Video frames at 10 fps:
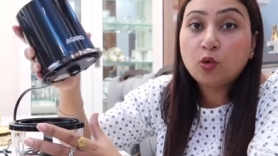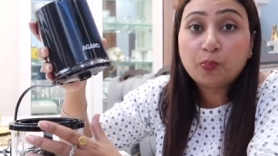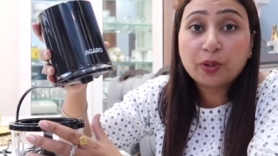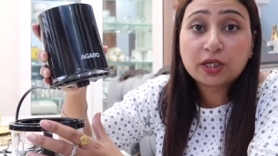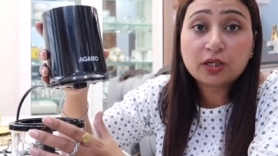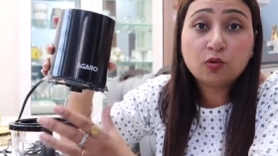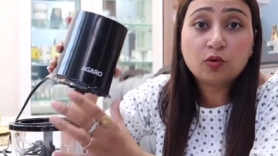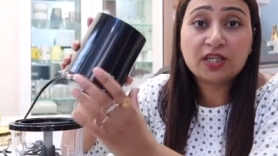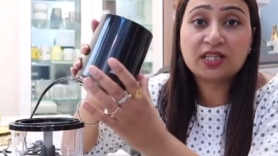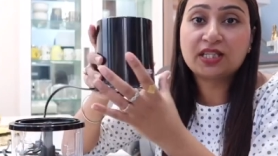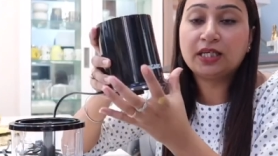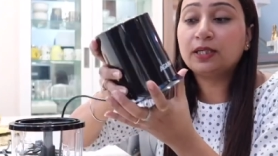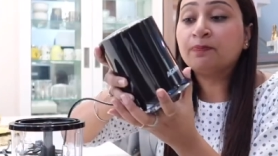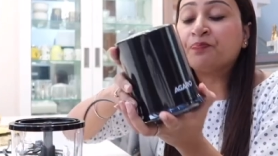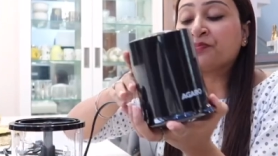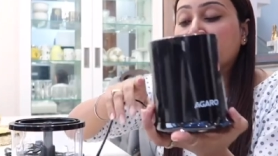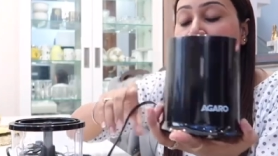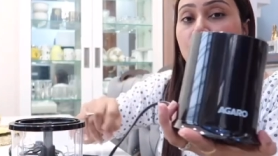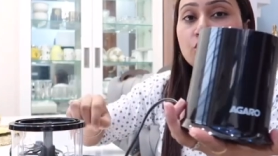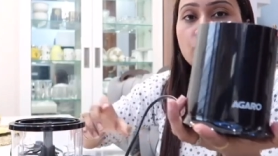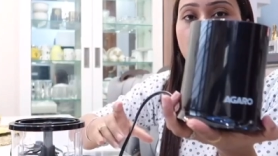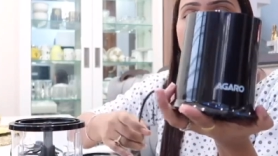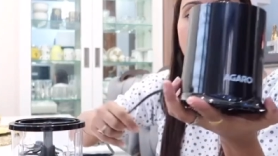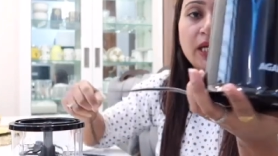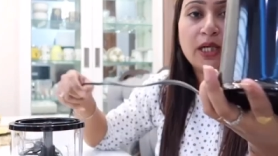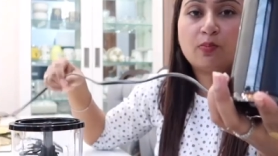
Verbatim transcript: ऊपर की ओर इसकी जो मेन